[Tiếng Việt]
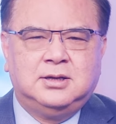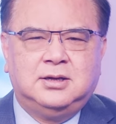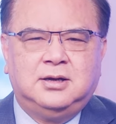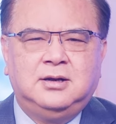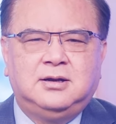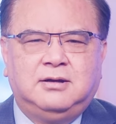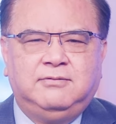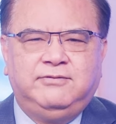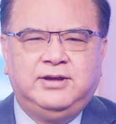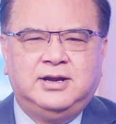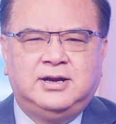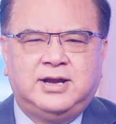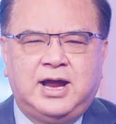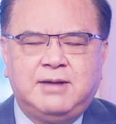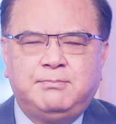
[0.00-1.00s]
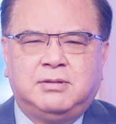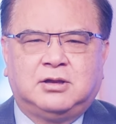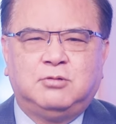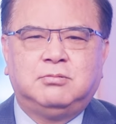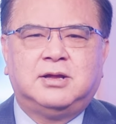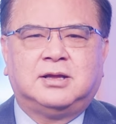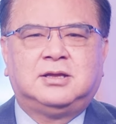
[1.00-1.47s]
ứng cử viên khác mà
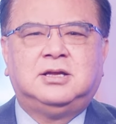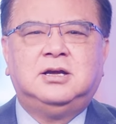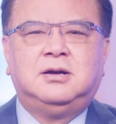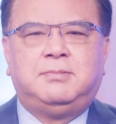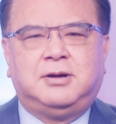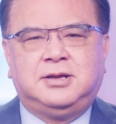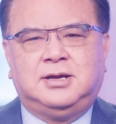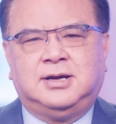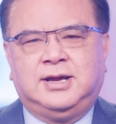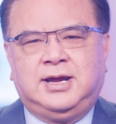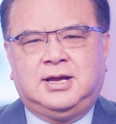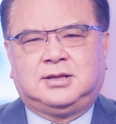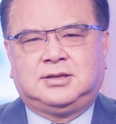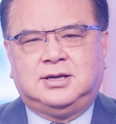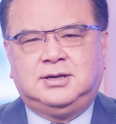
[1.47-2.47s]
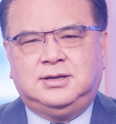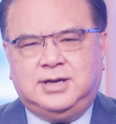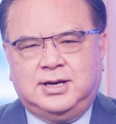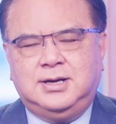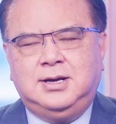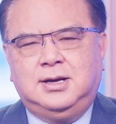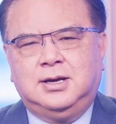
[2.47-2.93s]
chúng ta chưa bao giờ nghe tên
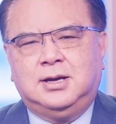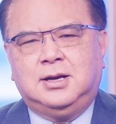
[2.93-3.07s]
đến